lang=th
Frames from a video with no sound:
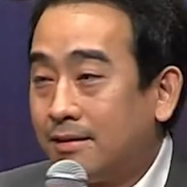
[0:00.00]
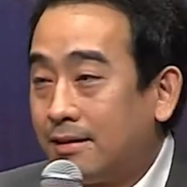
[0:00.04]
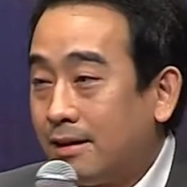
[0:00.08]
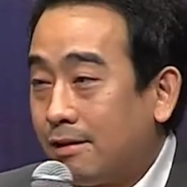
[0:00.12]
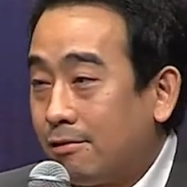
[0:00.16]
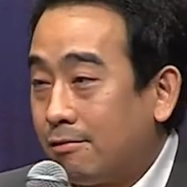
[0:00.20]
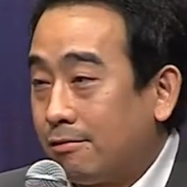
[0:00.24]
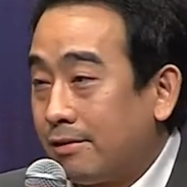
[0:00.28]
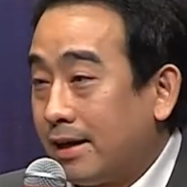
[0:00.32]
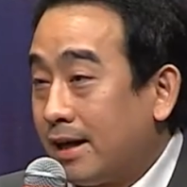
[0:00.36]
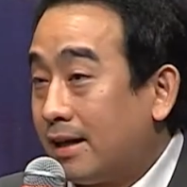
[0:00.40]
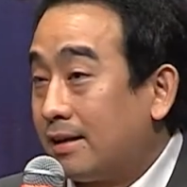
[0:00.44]

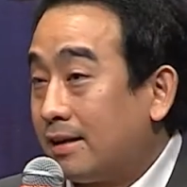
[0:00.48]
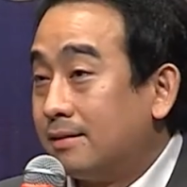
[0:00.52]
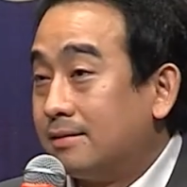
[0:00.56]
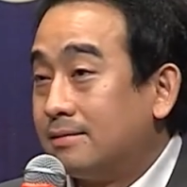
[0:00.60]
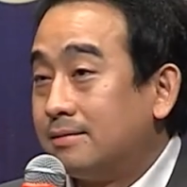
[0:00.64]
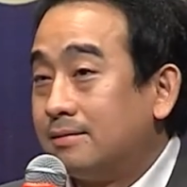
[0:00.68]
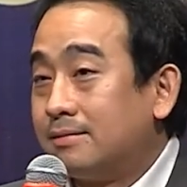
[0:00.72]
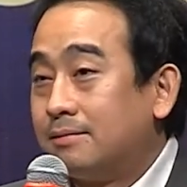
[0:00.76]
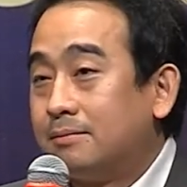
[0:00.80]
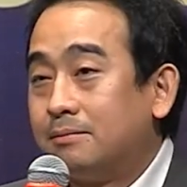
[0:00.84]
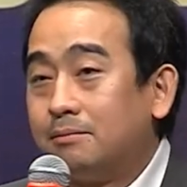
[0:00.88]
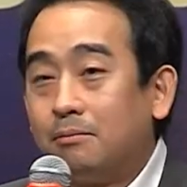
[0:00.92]
เรายัง
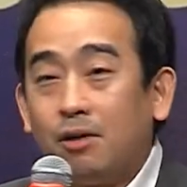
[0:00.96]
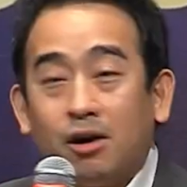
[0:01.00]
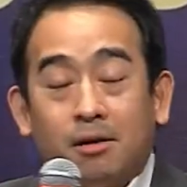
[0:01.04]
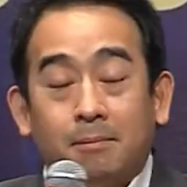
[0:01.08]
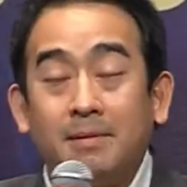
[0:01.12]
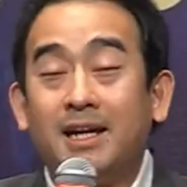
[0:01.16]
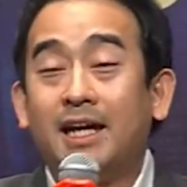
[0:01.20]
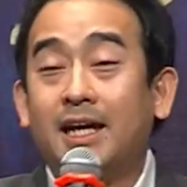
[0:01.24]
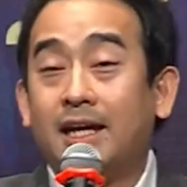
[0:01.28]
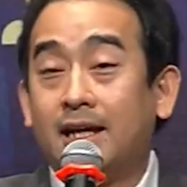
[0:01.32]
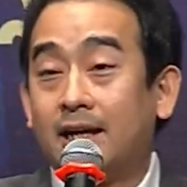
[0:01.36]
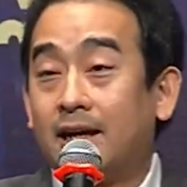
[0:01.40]
มอง
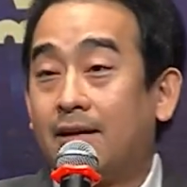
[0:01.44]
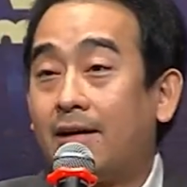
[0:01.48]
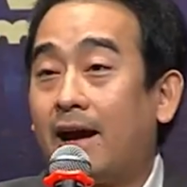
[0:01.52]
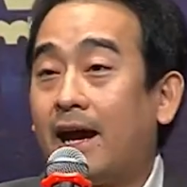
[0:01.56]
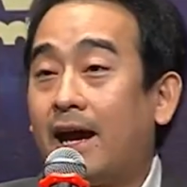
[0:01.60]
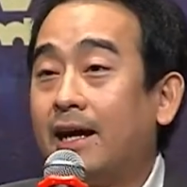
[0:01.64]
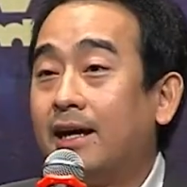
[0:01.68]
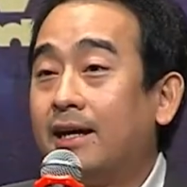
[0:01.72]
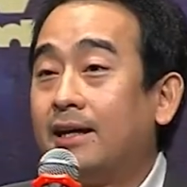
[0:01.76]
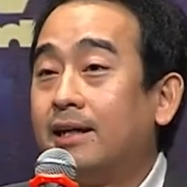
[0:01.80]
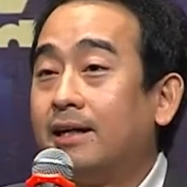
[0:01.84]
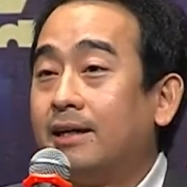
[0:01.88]
ไม่เห็นอะไร
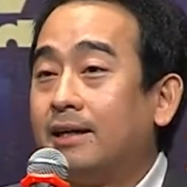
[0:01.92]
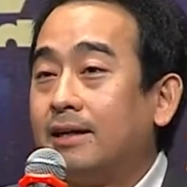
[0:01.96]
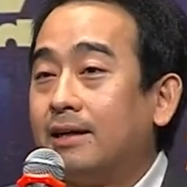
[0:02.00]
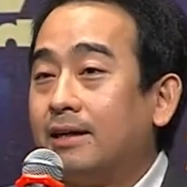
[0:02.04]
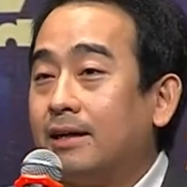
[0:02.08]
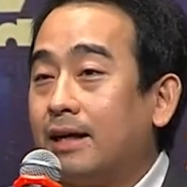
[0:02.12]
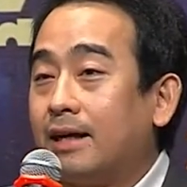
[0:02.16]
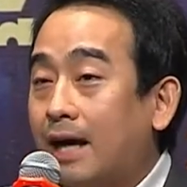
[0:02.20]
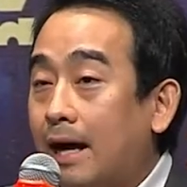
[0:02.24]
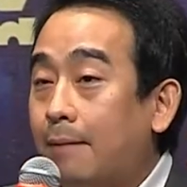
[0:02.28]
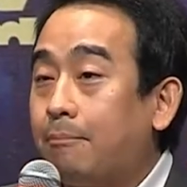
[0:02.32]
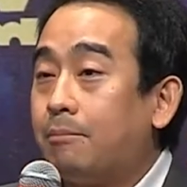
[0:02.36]

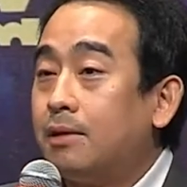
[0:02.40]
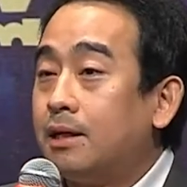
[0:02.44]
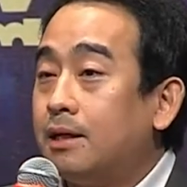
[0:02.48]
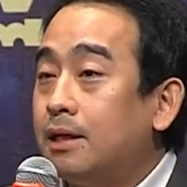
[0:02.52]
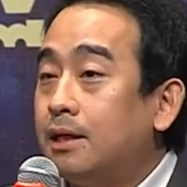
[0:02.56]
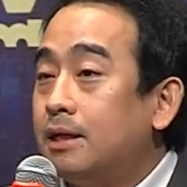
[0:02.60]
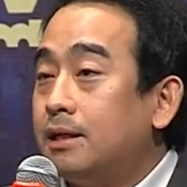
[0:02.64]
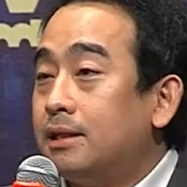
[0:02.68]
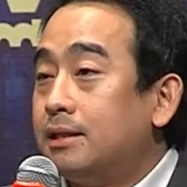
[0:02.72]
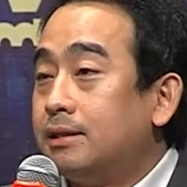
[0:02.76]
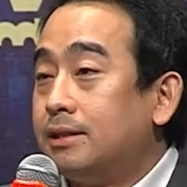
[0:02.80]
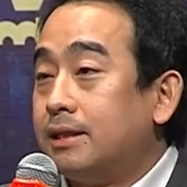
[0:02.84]
นะครับ
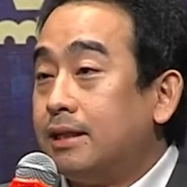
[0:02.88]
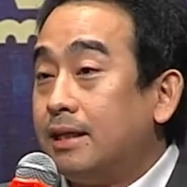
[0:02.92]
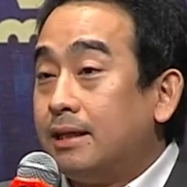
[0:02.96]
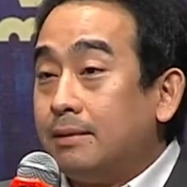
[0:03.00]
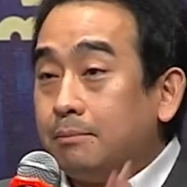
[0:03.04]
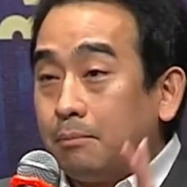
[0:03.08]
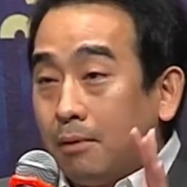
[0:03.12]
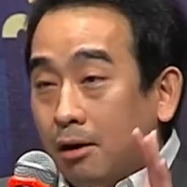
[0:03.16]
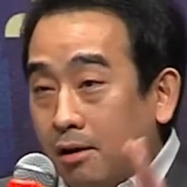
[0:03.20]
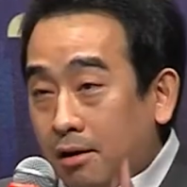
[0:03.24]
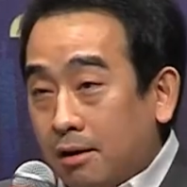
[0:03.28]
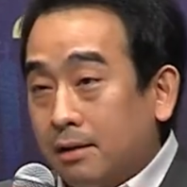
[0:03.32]
ที
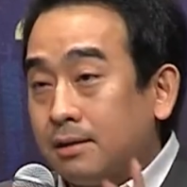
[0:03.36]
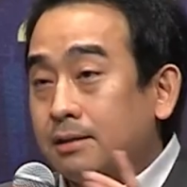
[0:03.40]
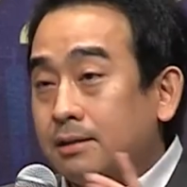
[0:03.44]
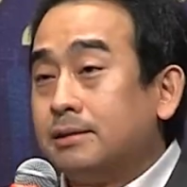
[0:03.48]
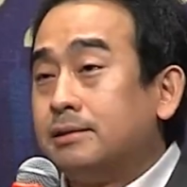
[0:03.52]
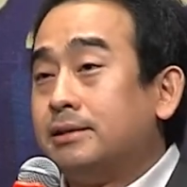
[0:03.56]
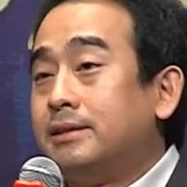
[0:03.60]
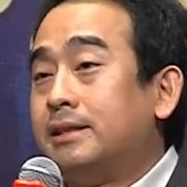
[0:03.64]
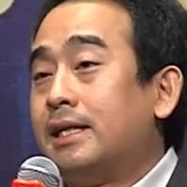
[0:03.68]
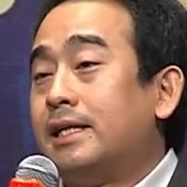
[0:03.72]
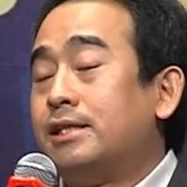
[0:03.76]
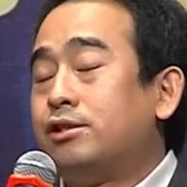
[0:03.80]
นี้มอง
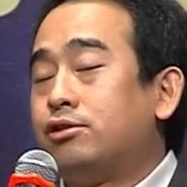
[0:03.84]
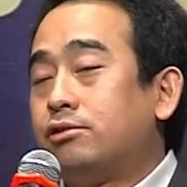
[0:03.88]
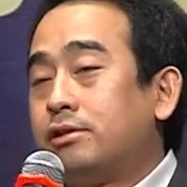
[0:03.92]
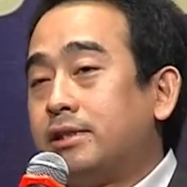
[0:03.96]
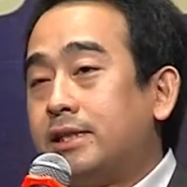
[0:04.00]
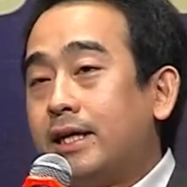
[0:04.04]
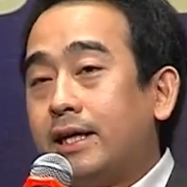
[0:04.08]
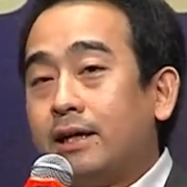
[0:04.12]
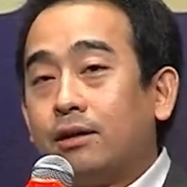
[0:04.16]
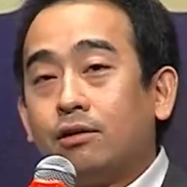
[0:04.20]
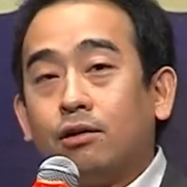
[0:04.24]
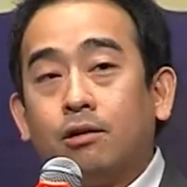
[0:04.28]
ในจุด
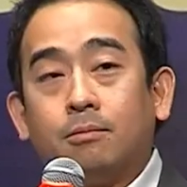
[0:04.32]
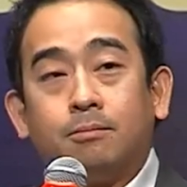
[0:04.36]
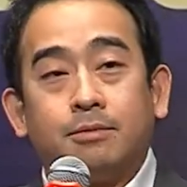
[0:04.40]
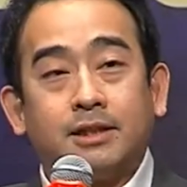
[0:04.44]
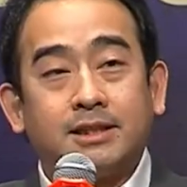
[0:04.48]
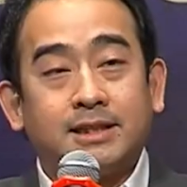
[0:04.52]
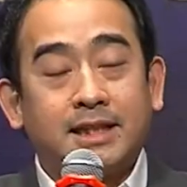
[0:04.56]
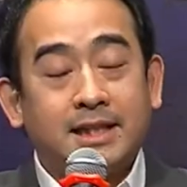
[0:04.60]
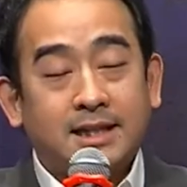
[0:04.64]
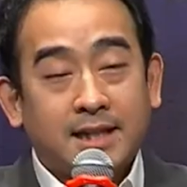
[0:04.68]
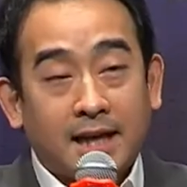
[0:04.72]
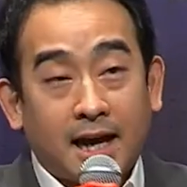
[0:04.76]
เด่นของป
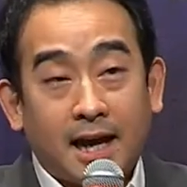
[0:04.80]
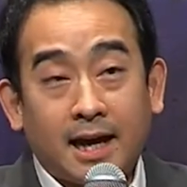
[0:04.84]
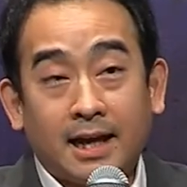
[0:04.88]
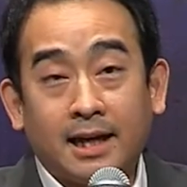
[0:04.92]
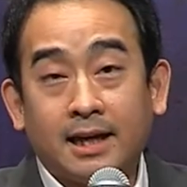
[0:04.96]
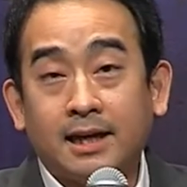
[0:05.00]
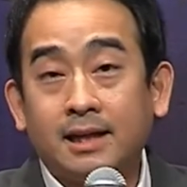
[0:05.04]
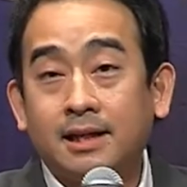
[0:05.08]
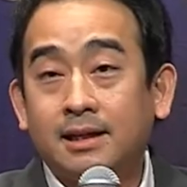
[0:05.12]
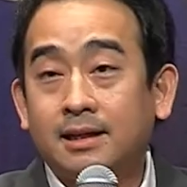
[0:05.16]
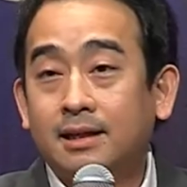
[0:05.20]
ระเทศไทย